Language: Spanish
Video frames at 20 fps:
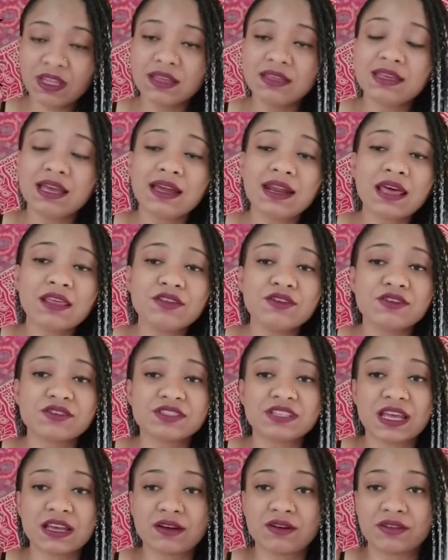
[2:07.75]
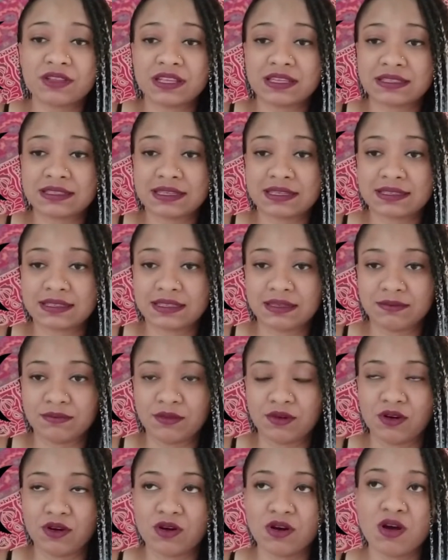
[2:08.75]
y a la diosa con este
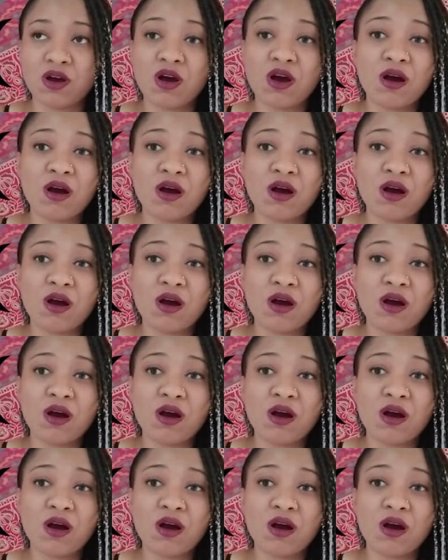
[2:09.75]
símbolo.